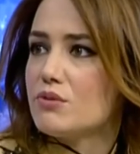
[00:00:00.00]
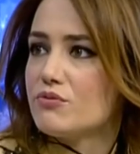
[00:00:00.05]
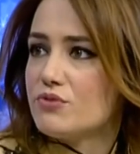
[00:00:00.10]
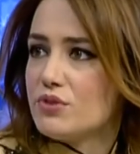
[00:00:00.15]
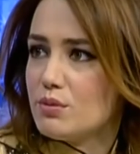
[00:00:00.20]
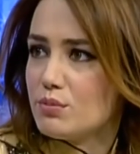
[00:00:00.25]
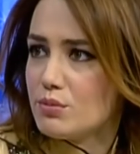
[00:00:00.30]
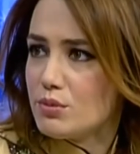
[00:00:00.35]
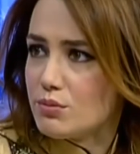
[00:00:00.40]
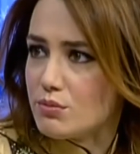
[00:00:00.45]

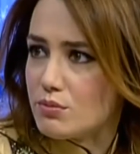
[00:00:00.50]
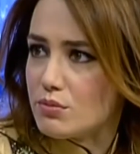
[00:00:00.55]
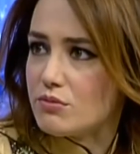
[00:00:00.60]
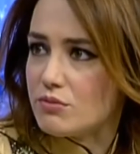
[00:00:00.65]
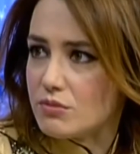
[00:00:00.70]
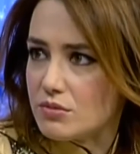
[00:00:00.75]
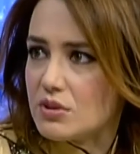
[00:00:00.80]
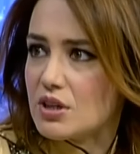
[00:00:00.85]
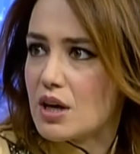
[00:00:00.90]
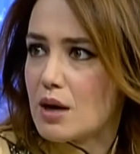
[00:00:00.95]
filmi
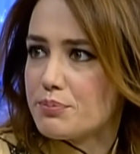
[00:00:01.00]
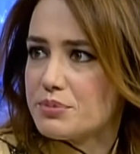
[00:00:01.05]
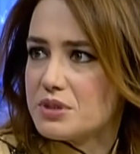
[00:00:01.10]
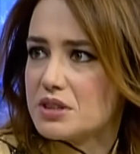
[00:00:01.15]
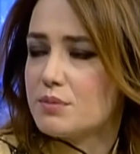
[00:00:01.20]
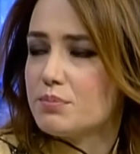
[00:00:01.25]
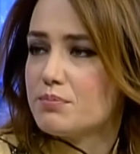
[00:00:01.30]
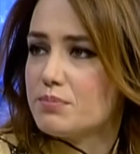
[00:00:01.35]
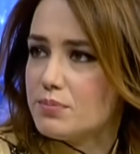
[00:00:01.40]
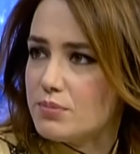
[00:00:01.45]

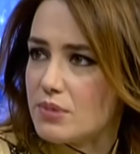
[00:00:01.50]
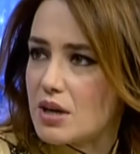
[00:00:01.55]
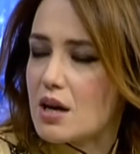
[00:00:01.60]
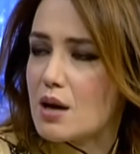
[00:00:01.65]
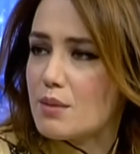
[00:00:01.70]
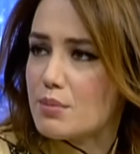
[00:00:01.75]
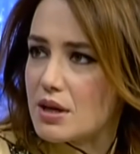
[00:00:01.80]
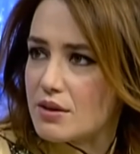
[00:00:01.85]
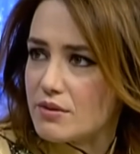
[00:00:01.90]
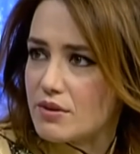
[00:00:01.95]
yaptık
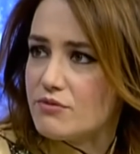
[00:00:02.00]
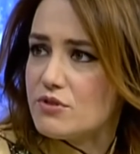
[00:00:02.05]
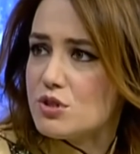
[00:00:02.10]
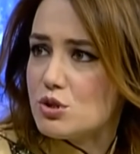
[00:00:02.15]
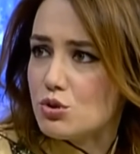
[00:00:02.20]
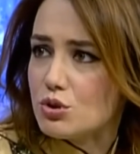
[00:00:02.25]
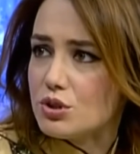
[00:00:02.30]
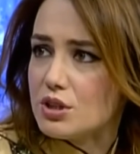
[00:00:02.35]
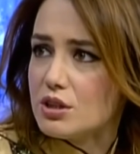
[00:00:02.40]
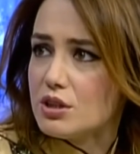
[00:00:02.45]
beraber ve
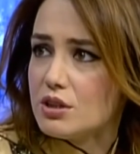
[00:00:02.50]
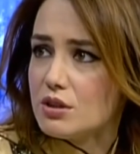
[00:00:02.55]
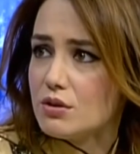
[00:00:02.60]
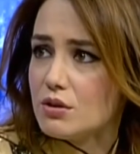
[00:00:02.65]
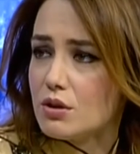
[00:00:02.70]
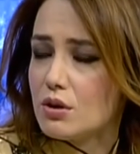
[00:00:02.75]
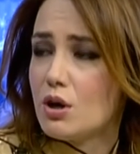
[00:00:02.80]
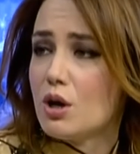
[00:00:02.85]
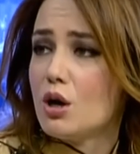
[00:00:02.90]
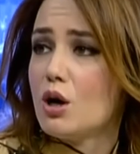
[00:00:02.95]
vizyona
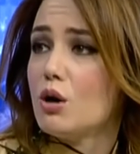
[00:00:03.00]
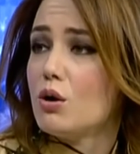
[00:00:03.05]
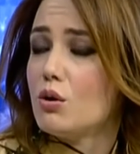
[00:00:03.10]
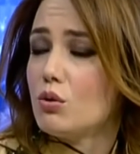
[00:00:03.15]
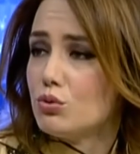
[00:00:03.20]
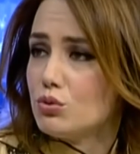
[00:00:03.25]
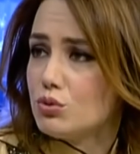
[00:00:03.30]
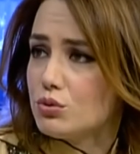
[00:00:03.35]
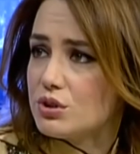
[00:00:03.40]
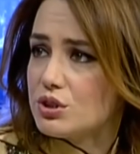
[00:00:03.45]
giriyor. Onda.
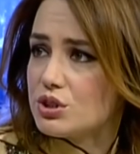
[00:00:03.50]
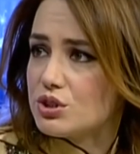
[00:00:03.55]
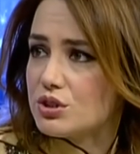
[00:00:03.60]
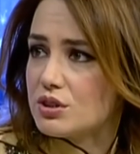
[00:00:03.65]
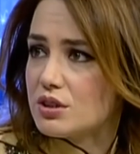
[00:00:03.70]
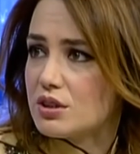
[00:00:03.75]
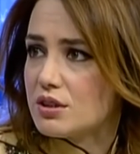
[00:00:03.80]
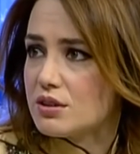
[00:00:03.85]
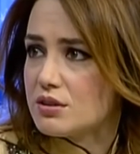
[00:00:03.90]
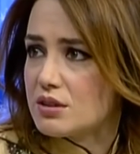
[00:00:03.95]
Onun
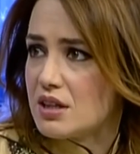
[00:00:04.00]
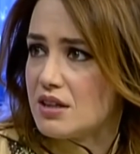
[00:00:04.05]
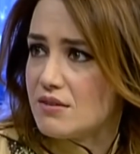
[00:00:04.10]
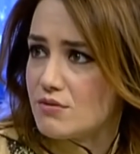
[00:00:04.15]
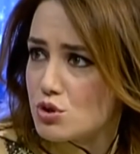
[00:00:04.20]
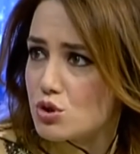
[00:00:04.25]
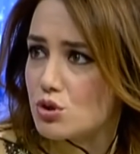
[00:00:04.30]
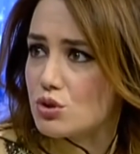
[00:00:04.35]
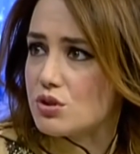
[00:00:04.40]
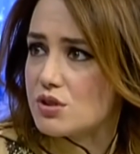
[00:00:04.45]
dışında
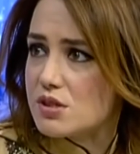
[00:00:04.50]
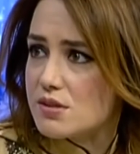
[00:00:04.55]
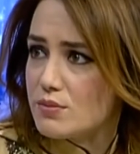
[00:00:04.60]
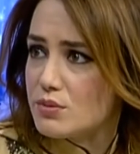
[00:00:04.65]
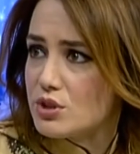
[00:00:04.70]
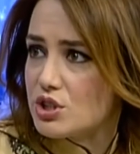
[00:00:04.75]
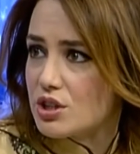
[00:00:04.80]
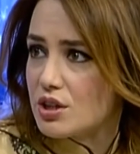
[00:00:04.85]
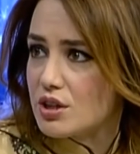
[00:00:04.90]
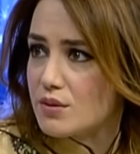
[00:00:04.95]
televizyon dizimin
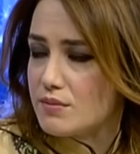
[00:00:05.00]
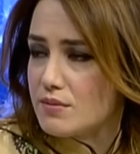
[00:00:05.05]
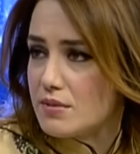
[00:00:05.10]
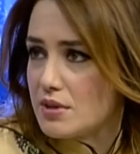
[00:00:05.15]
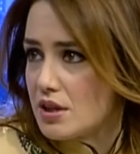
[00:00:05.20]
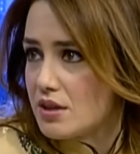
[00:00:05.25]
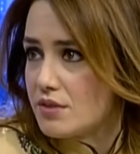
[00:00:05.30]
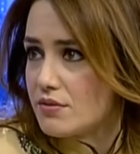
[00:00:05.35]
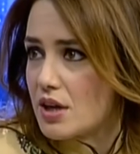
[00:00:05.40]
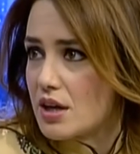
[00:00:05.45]
çekimleri
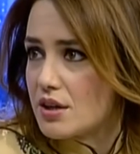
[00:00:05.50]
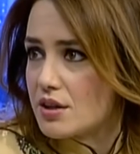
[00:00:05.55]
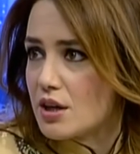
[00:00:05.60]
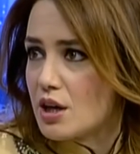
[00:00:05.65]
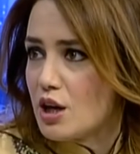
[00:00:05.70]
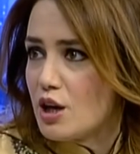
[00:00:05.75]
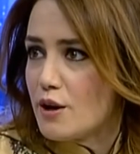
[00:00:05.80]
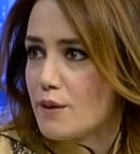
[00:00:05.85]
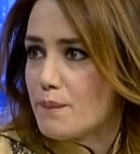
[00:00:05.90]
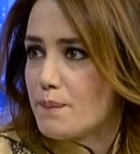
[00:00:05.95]
problemleri var. Hı hı.
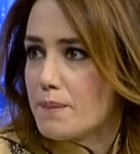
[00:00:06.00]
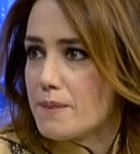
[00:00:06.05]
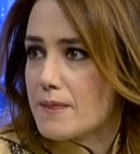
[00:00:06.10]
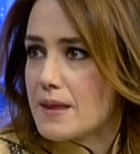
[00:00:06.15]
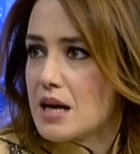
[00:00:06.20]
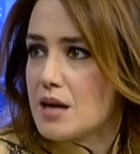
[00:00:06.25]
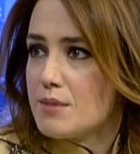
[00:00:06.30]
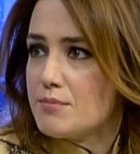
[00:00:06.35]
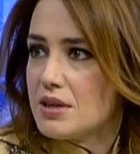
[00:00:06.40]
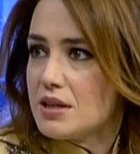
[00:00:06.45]

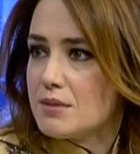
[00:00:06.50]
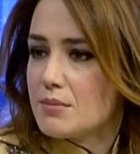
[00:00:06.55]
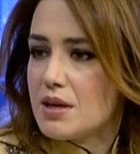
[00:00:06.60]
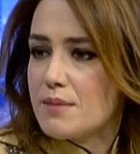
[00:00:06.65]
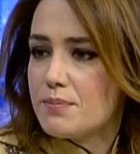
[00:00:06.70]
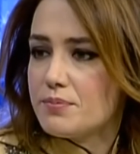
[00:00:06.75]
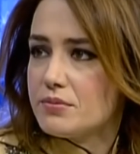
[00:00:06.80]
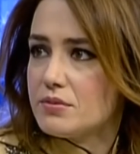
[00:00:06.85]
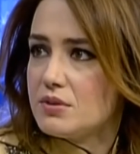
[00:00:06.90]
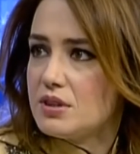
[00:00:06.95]
Yani benim
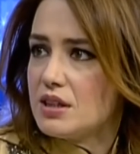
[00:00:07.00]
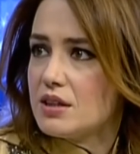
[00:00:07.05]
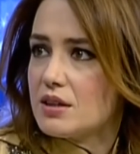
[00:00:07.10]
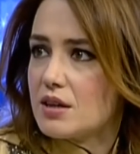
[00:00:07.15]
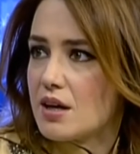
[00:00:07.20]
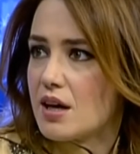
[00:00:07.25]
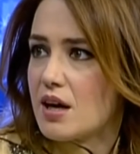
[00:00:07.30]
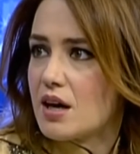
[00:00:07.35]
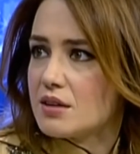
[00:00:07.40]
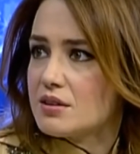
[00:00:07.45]
hep dik bir
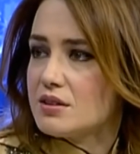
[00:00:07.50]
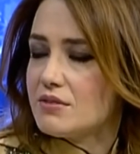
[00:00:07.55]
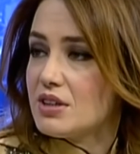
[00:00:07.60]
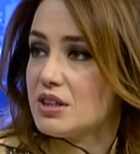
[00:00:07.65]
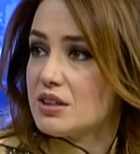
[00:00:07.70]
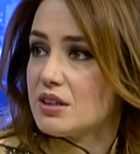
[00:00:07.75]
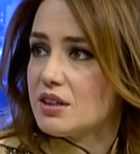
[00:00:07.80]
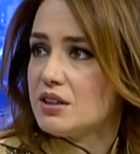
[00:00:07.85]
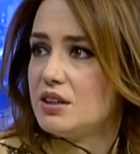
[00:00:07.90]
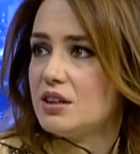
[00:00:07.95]
ayakta ve
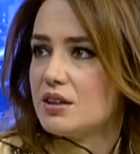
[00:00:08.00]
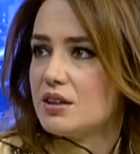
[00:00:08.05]
dakik